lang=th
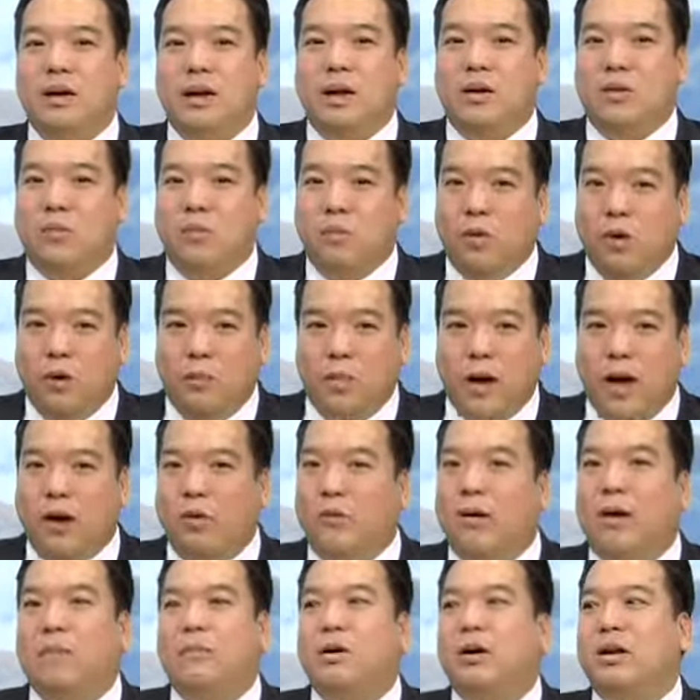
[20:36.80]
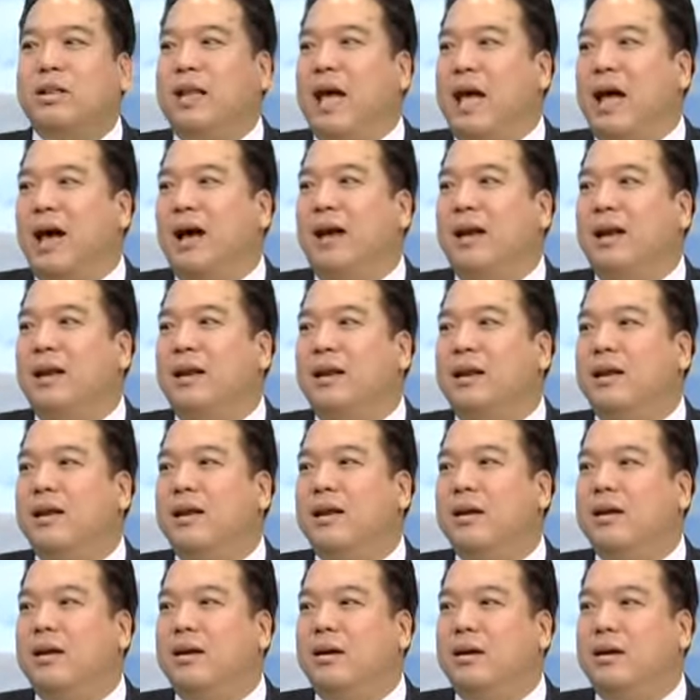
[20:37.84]
แล้วมลภาวะมันก็ต่างกัน ค
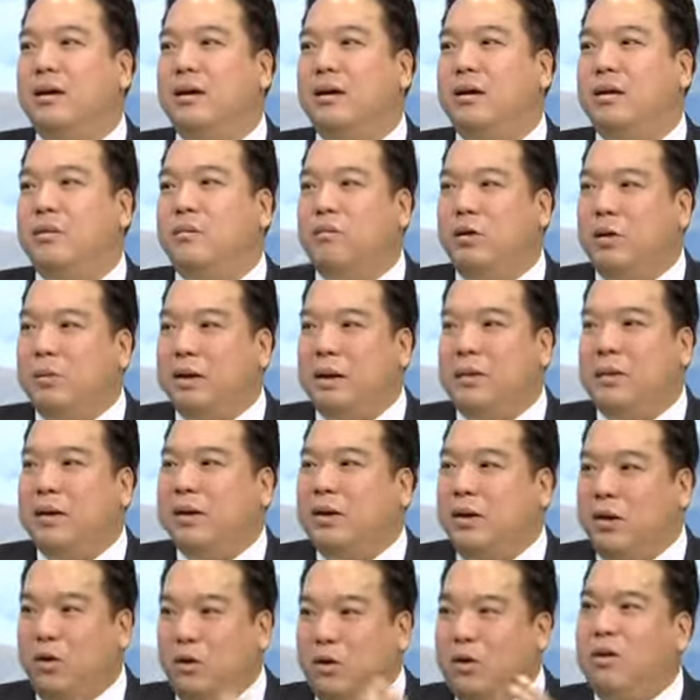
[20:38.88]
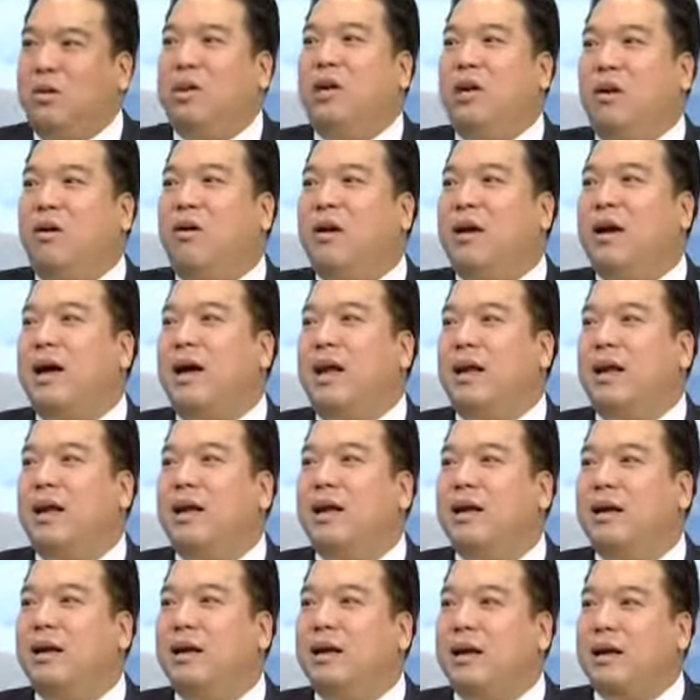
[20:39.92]
รับ มลภาวะจากรถสี่ร้อยคัน
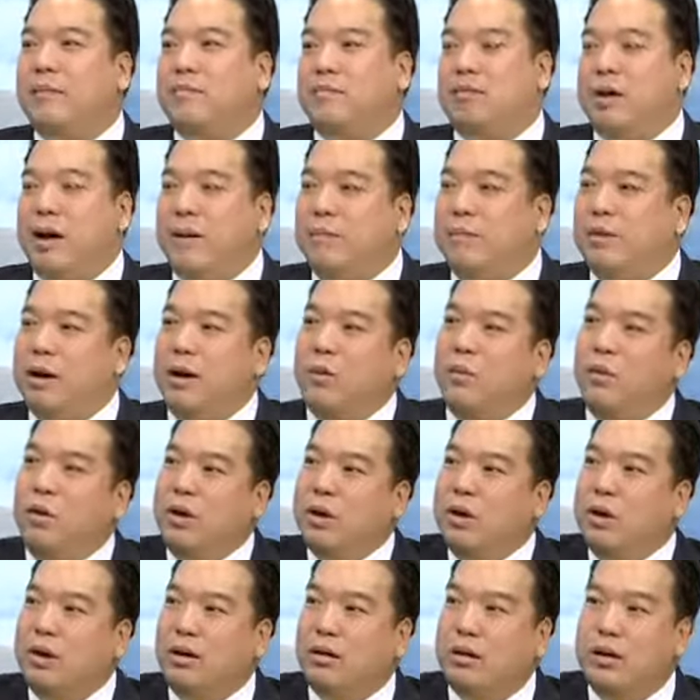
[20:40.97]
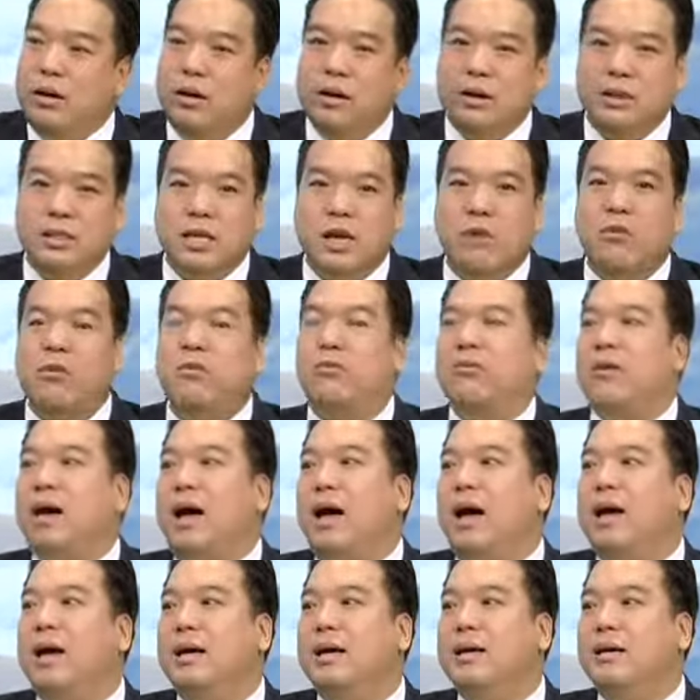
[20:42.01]
กับแทรมขบวนหนึ่งซึ่งใช้ไฟ
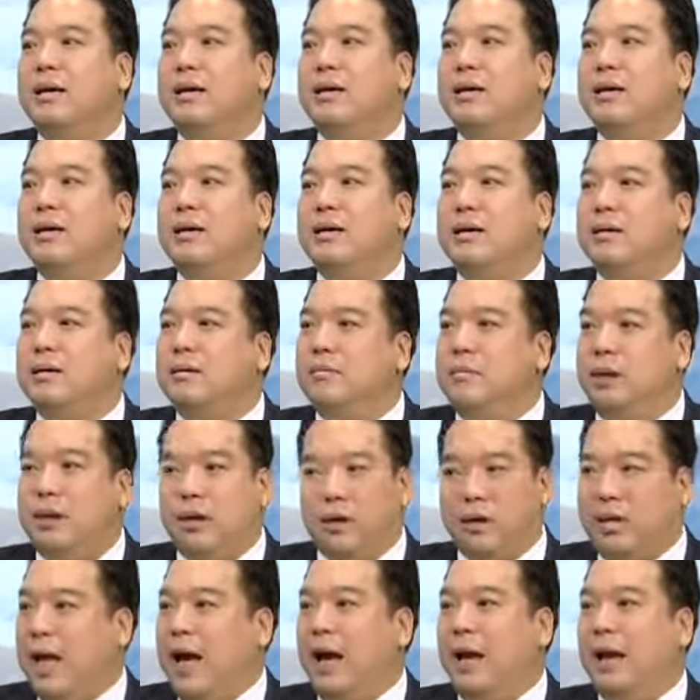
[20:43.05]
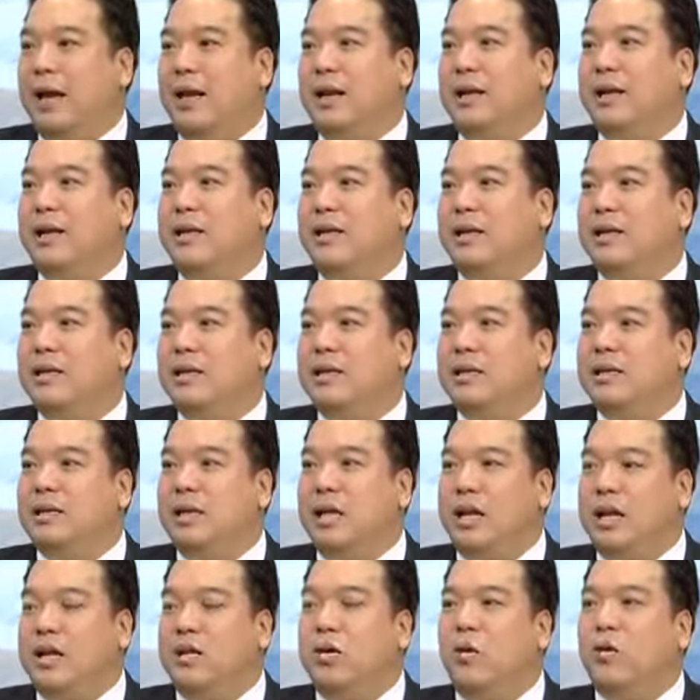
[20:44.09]
ฟ้าครับ มันก็ต่างกัน
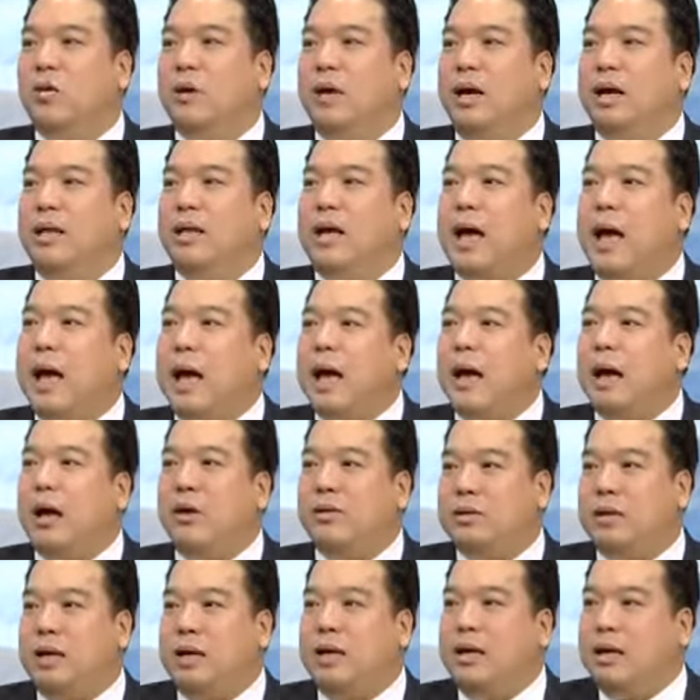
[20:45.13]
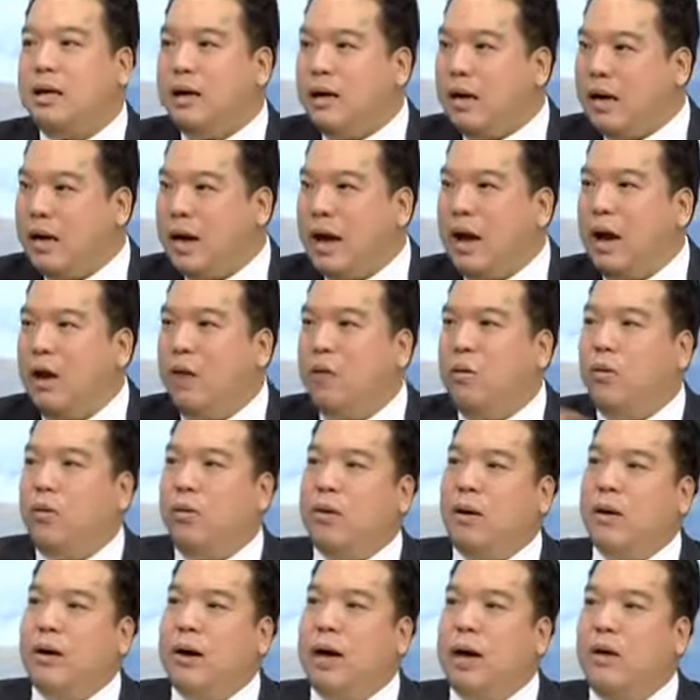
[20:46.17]
ฉะนั้นตรงเนี้ยถ้าเราจะก้าว
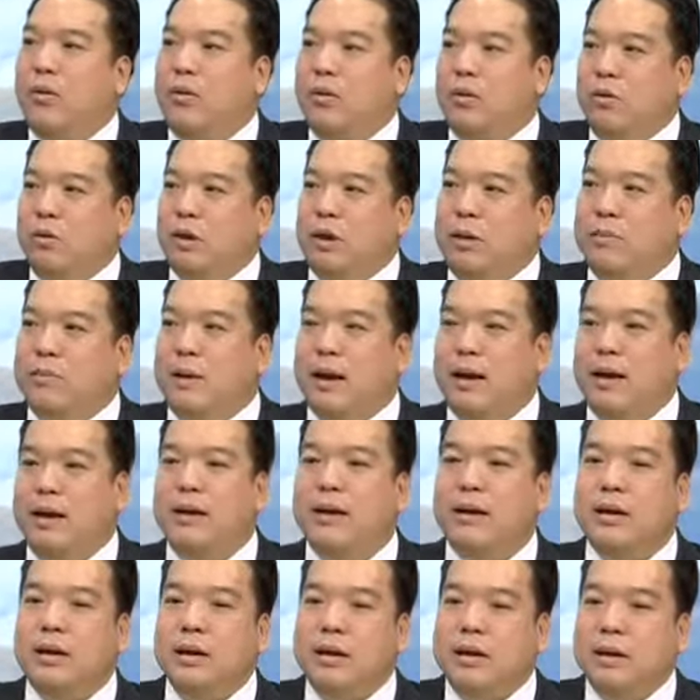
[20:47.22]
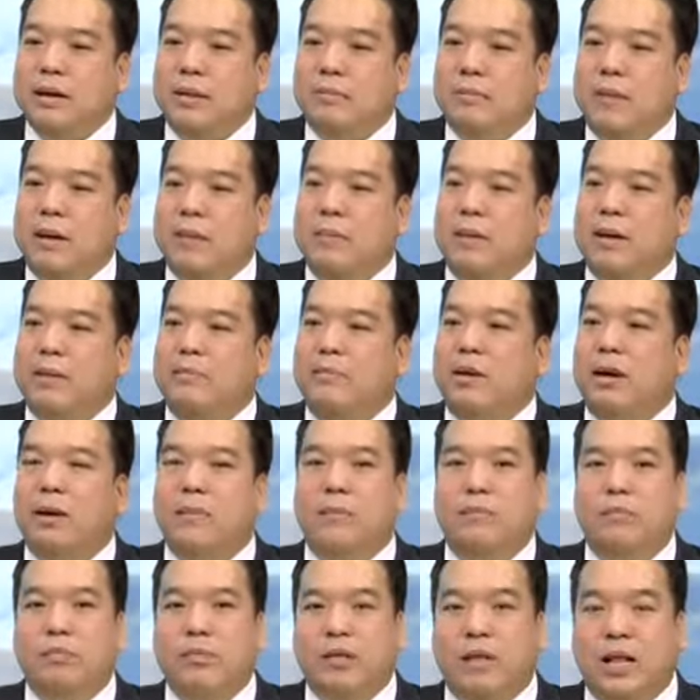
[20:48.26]
ก้าวกระโดดขึ้นไป ไปเป็นเมือง
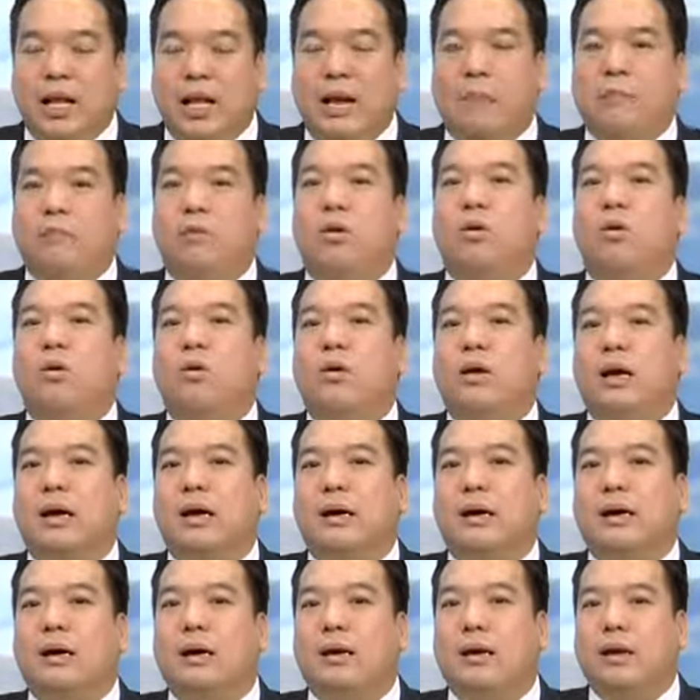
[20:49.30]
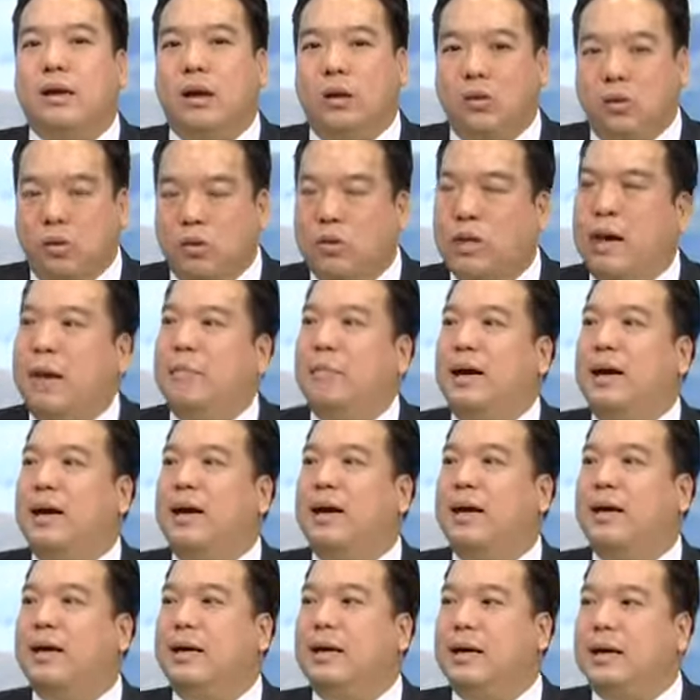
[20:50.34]
ระดับโลกเนี่ยเราต้องทำละ
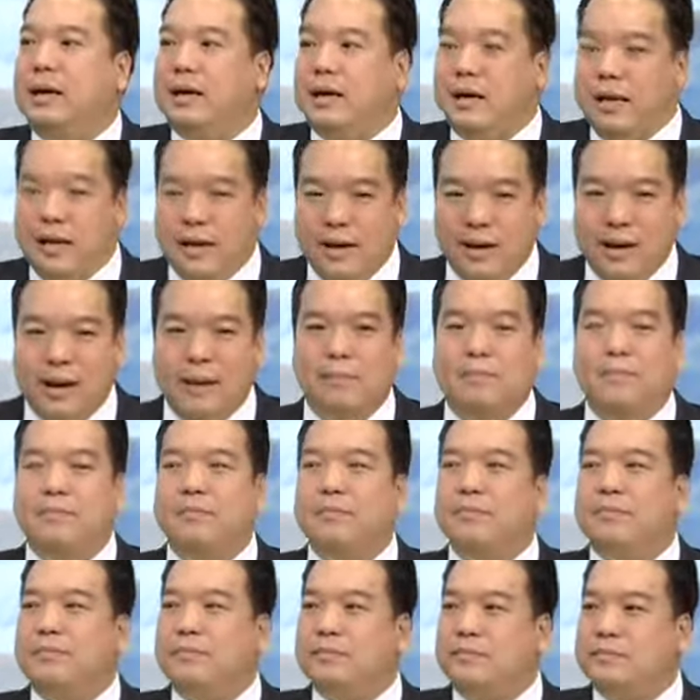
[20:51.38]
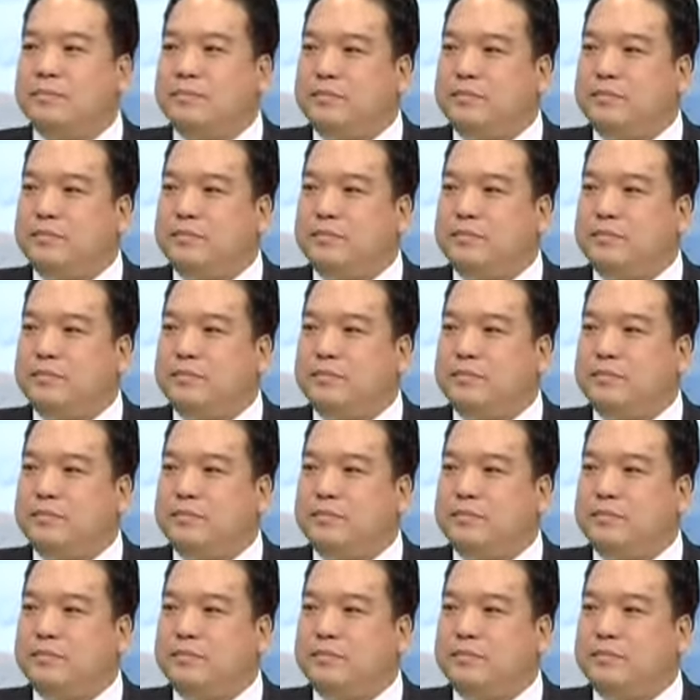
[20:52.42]
ก็พูด